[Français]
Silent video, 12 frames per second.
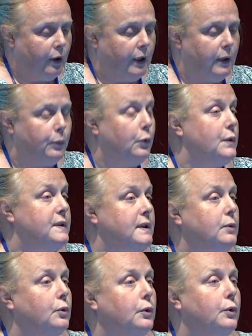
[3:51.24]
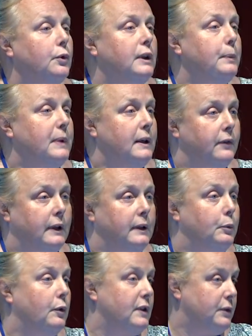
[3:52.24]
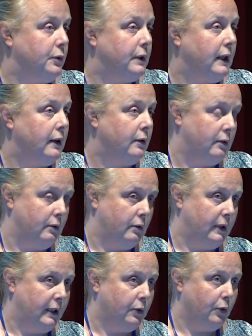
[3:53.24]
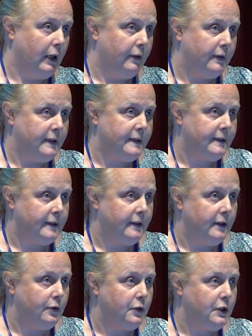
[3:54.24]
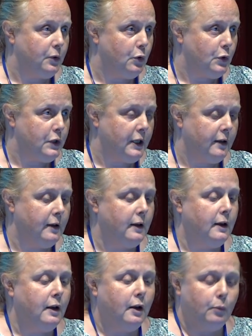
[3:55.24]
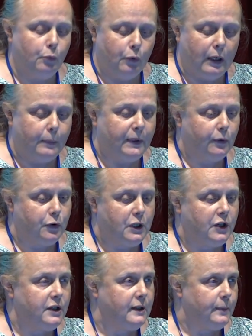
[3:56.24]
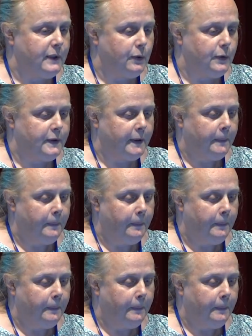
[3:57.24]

et puis aussi donc euh, des, des professionnels, échographistes et chirurgiens pour la prise en charge des abcès du sein.